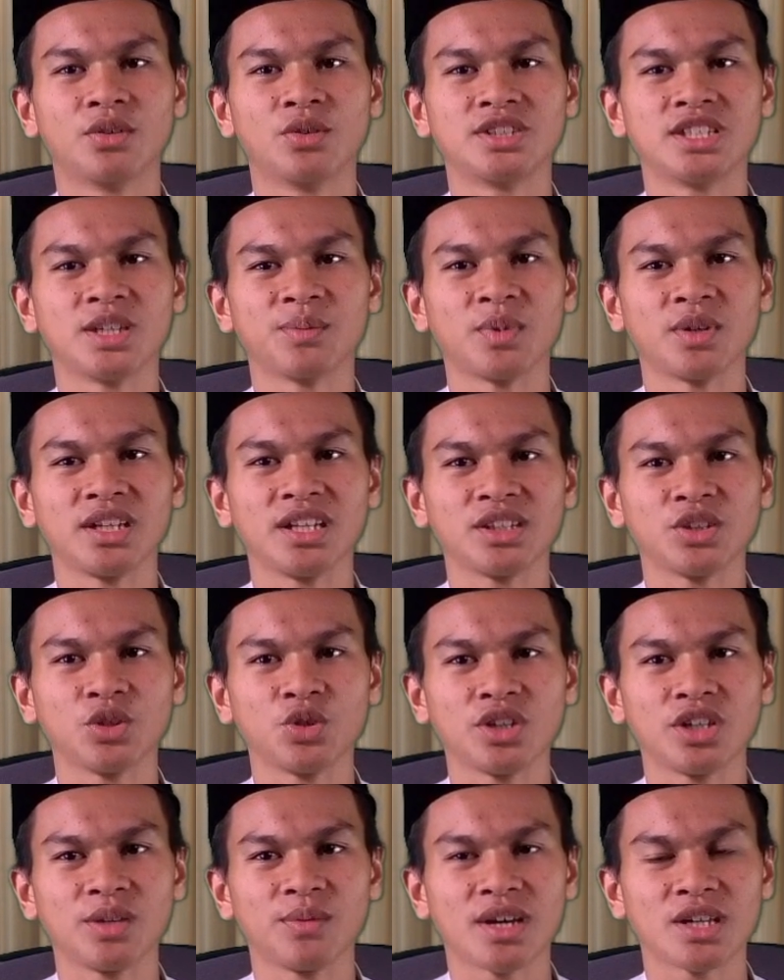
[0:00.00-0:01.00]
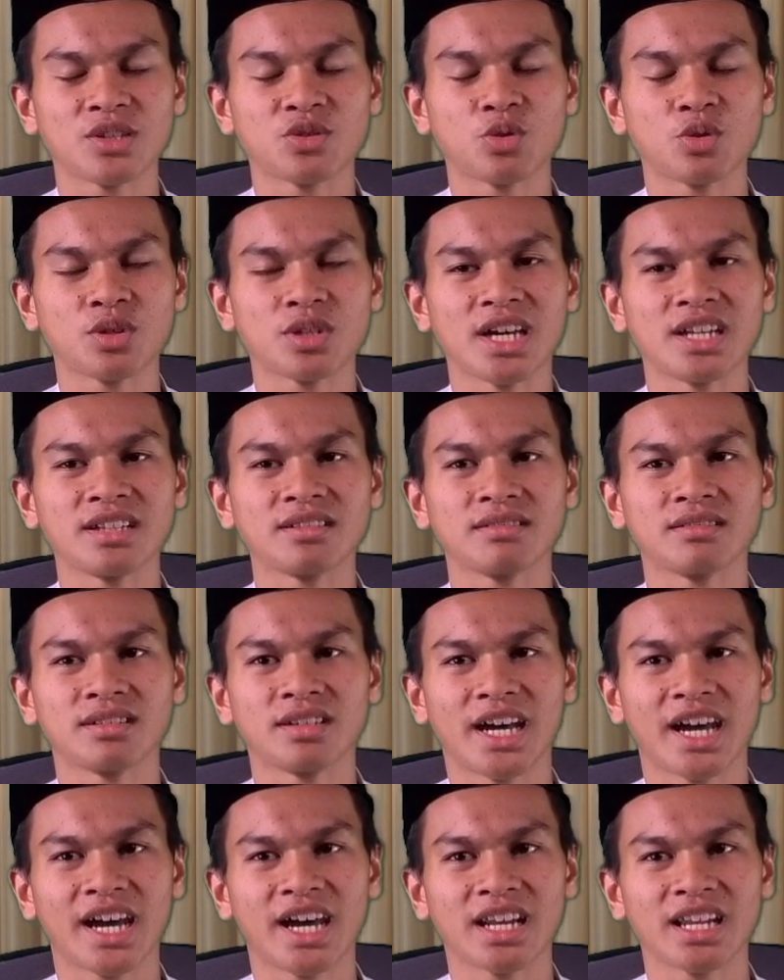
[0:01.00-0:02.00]
Ucapan itu dimaksudkan
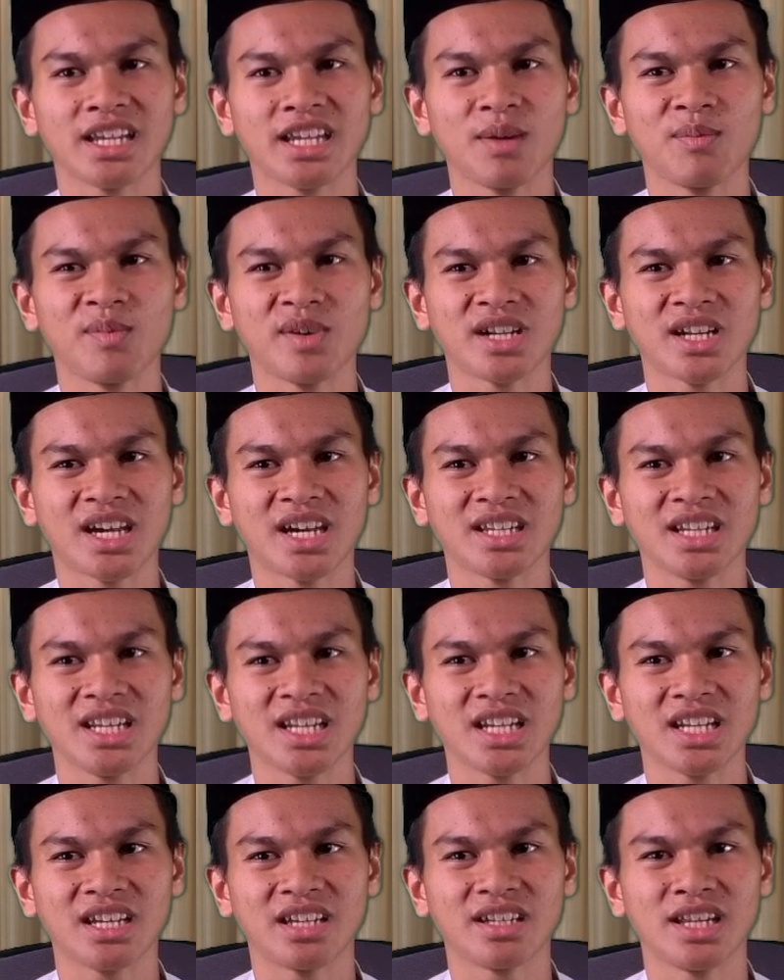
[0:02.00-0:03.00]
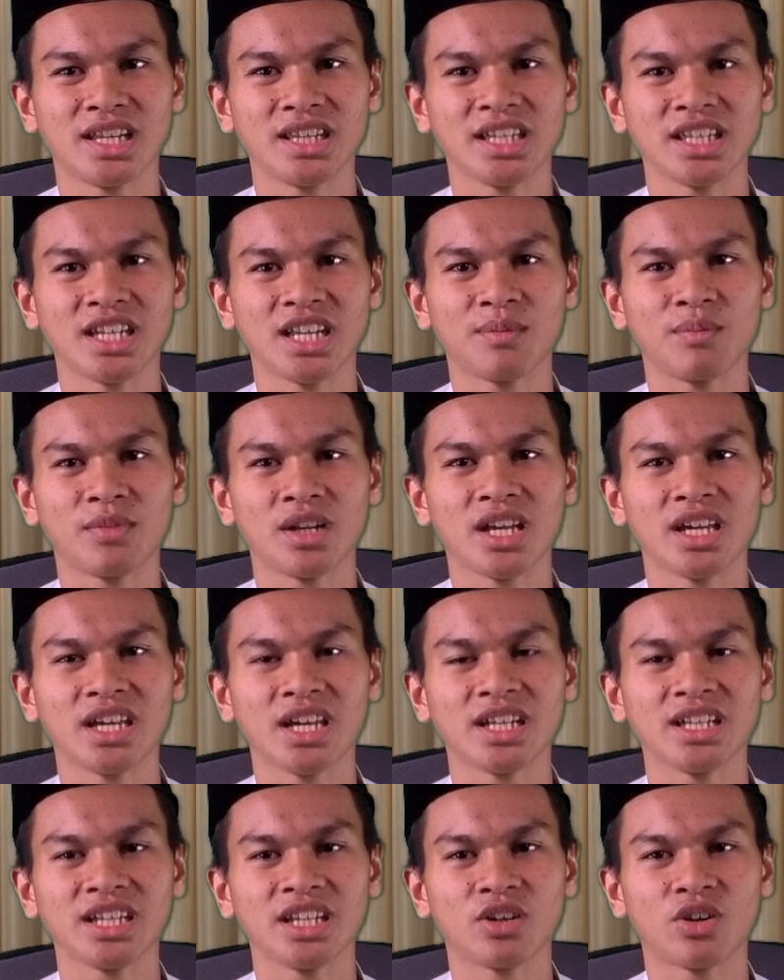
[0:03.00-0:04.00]
agar ia menahan diri dan tidak
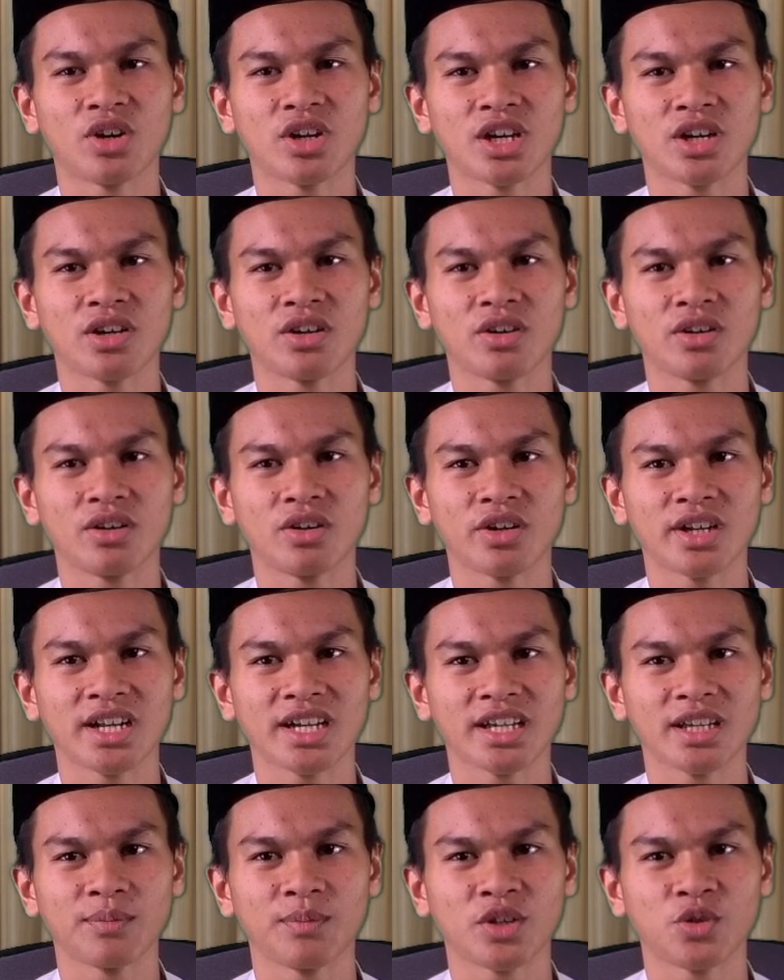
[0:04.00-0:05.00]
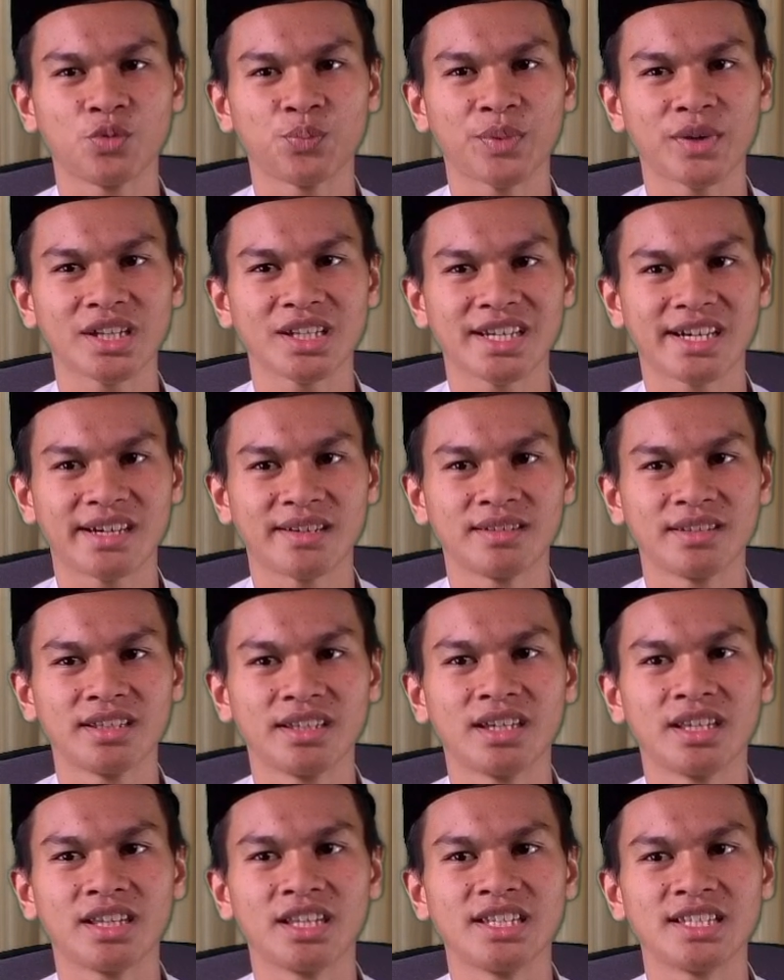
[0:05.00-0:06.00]
melayani orang-orang yang mengumpatnya.
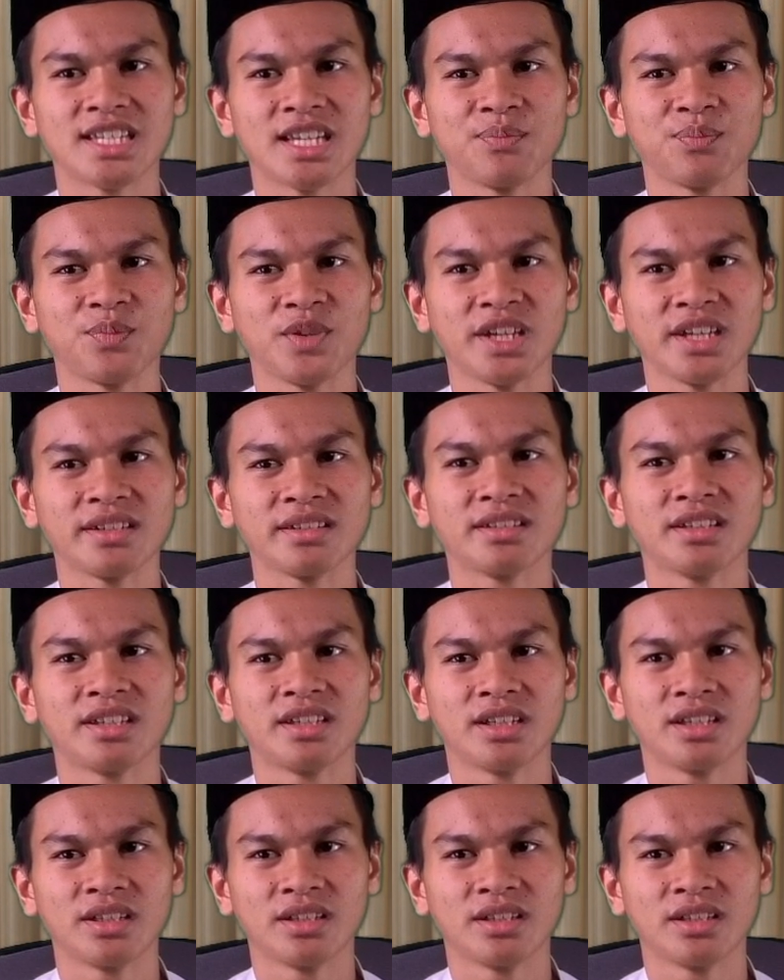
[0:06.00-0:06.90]
Di samping